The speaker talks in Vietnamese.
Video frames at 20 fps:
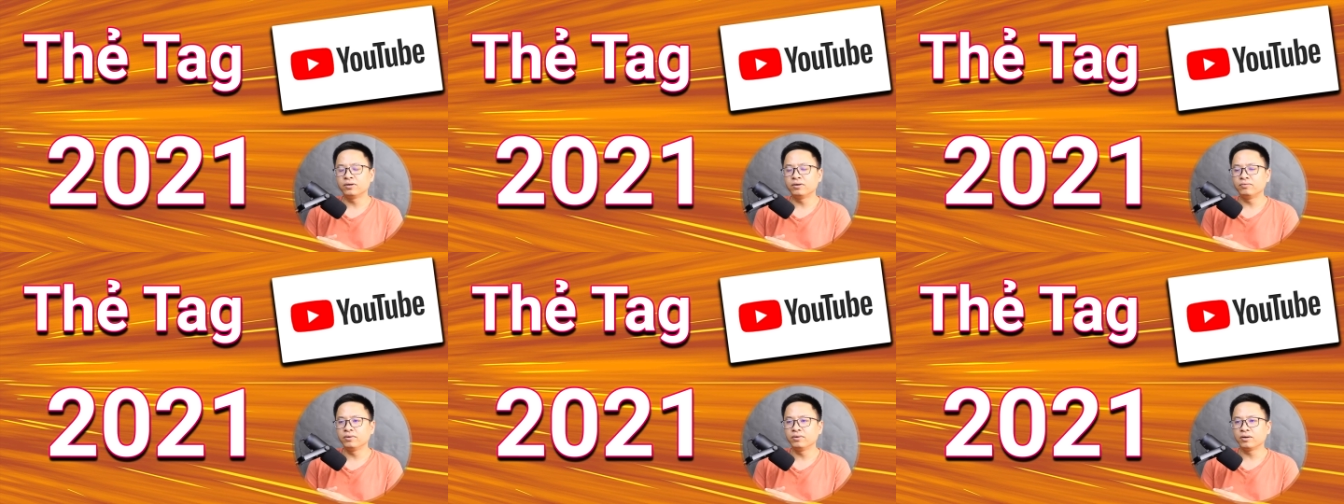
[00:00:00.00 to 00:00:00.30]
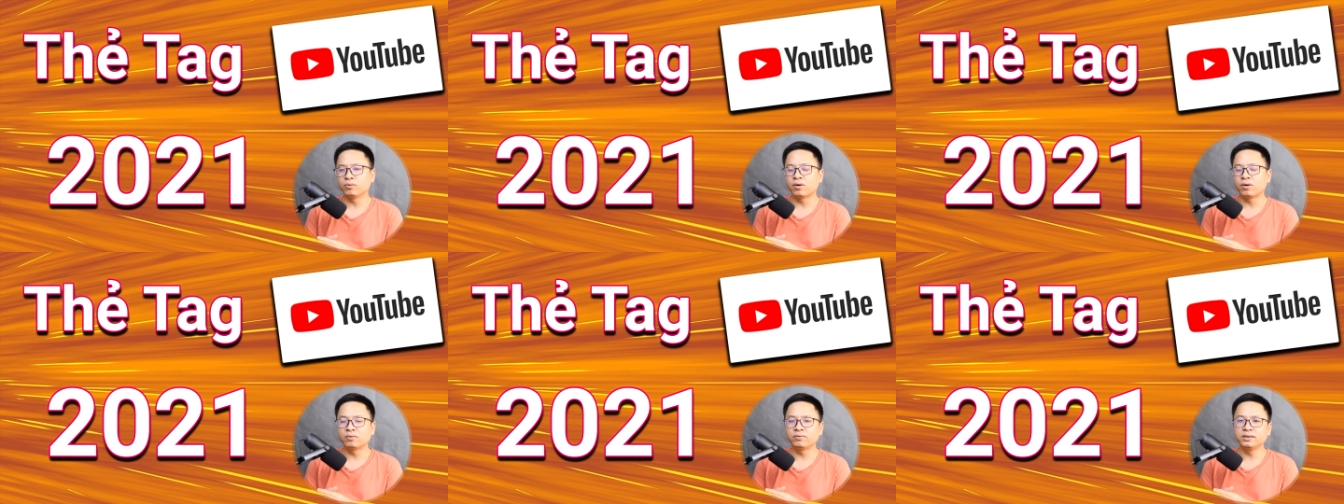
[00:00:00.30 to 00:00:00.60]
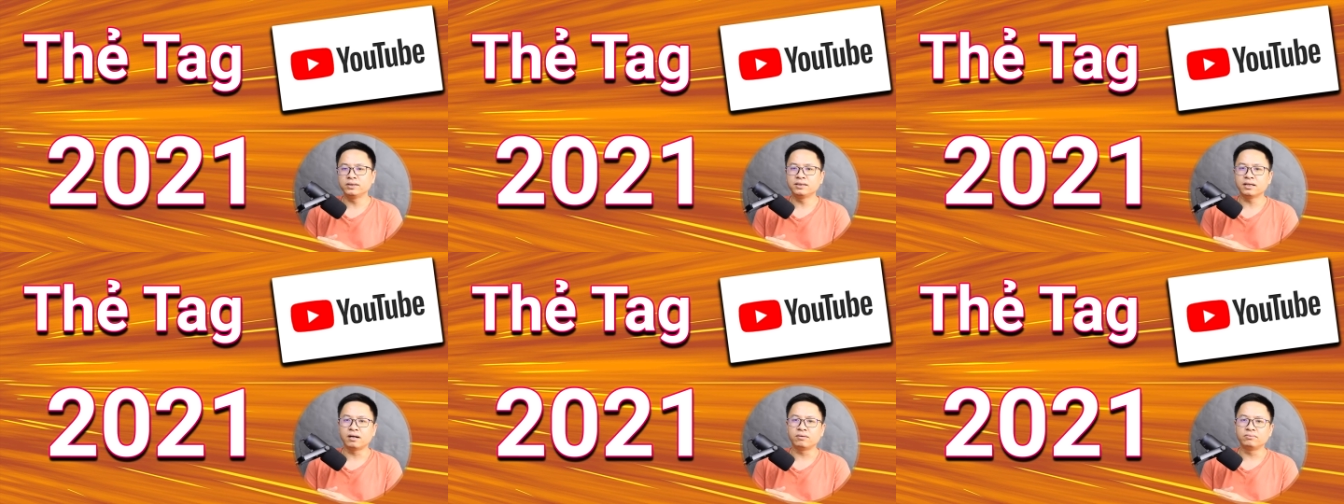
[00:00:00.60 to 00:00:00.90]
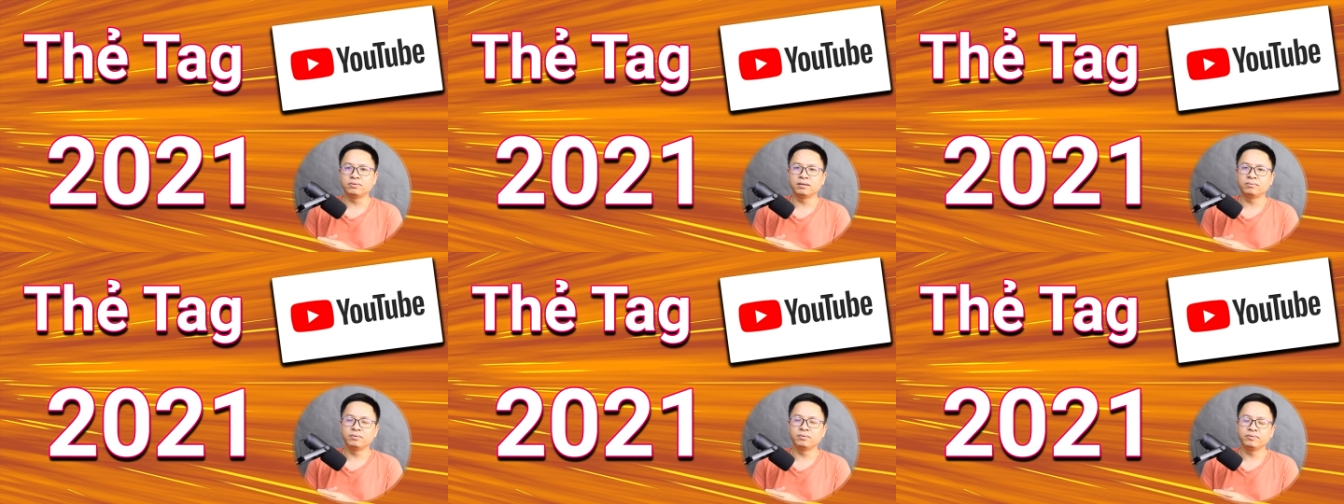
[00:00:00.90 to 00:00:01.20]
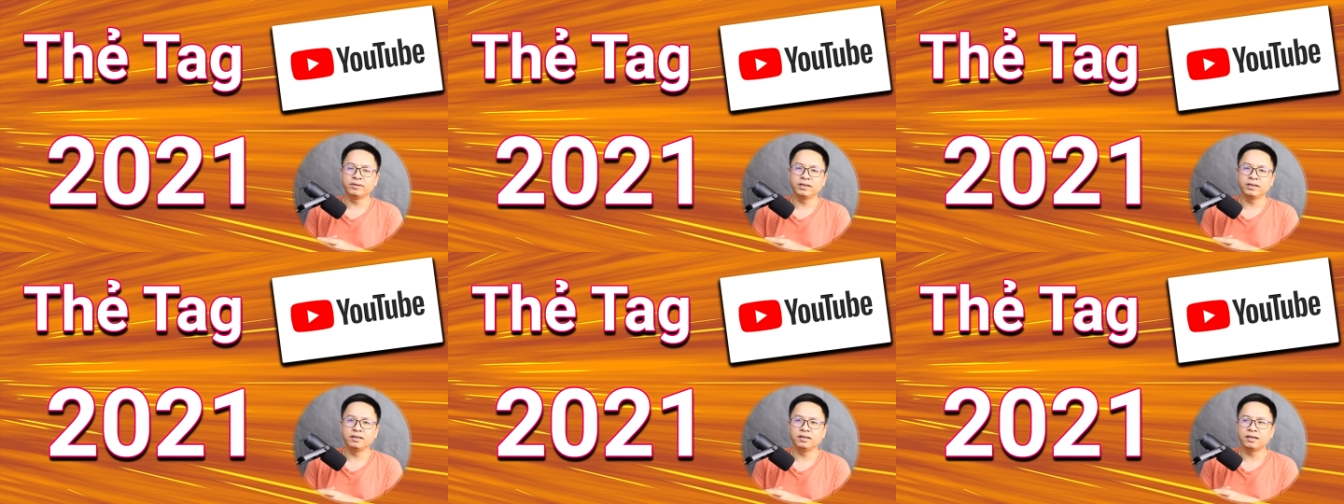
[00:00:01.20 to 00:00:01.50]
không phải quá quan trọng nữa,
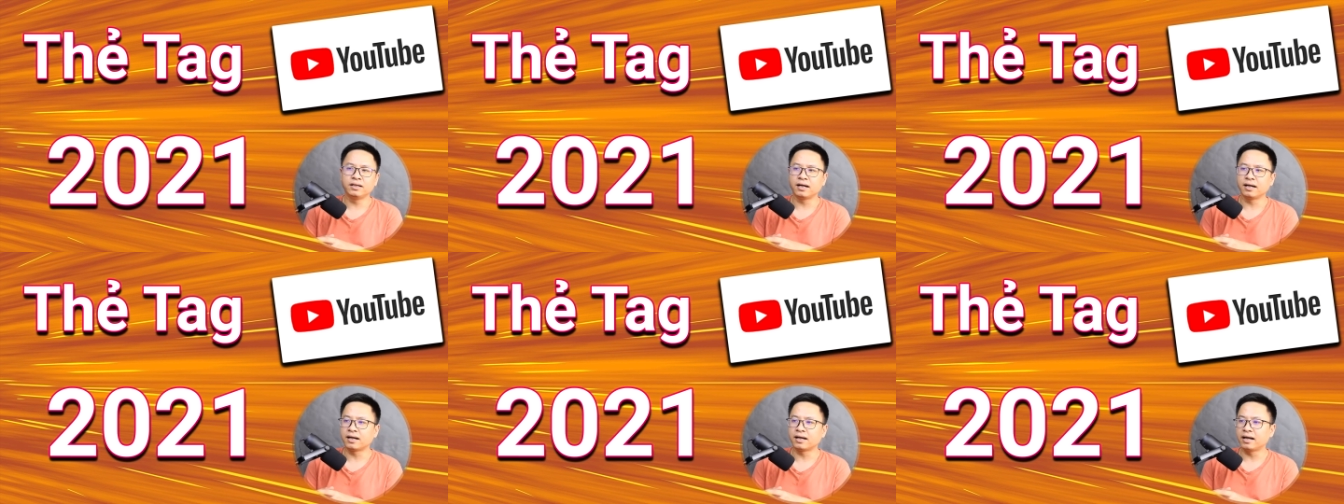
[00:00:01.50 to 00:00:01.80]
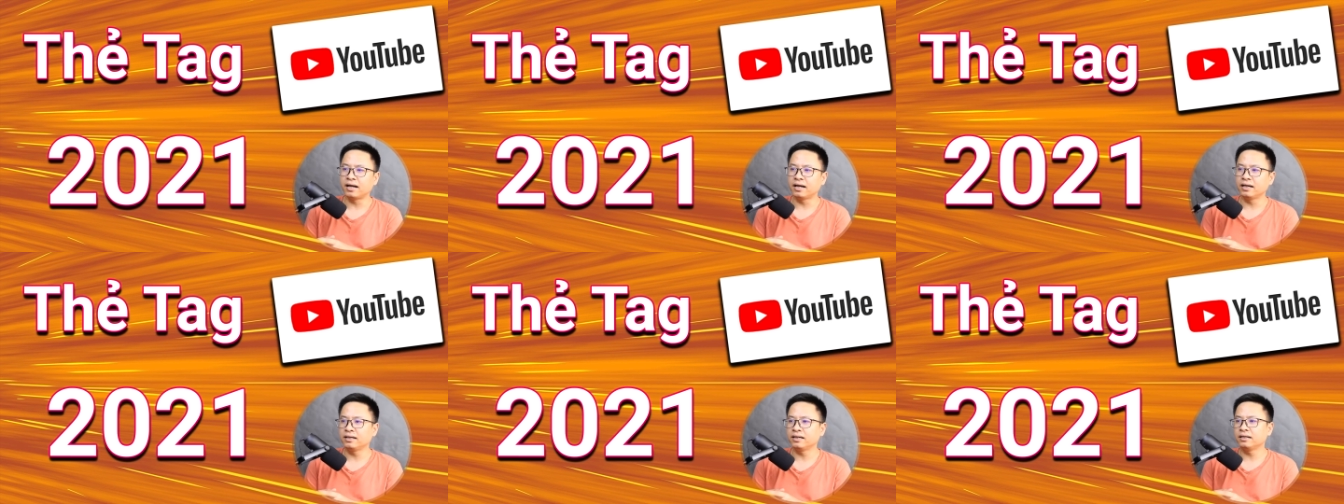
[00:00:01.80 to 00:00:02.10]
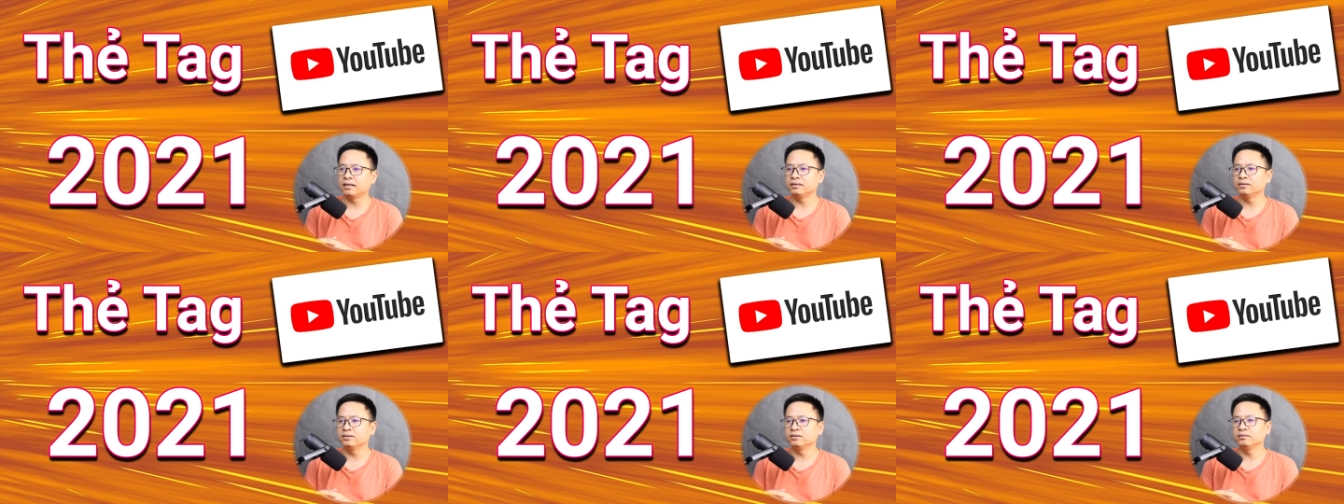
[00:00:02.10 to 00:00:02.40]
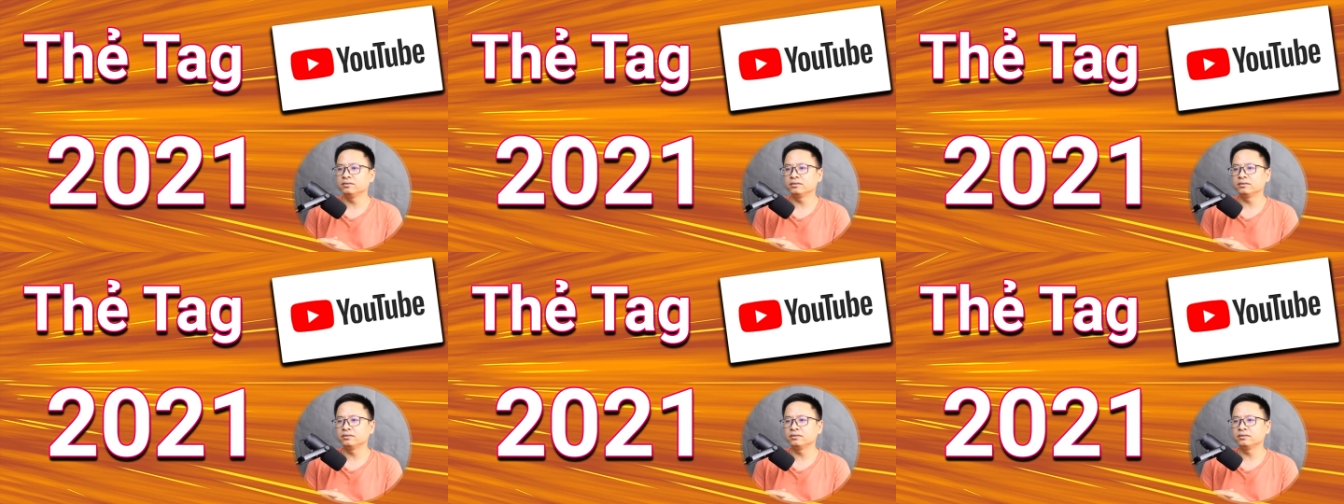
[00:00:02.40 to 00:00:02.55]
bởi vì là cái